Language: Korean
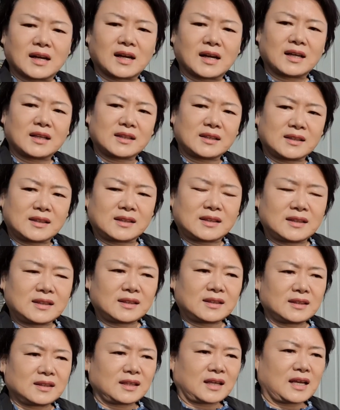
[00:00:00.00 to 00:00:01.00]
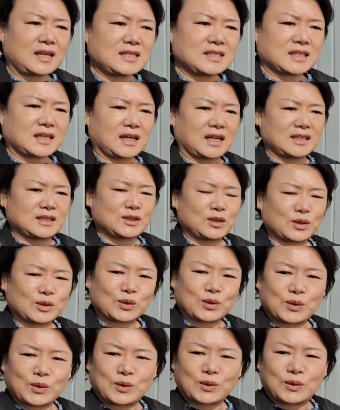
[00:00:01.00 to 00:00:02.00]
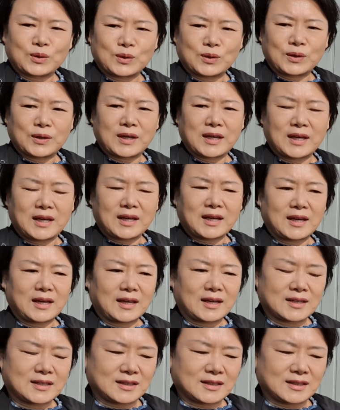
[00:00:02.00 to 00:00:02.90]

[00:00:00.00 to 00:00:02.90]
한 1시간 정도의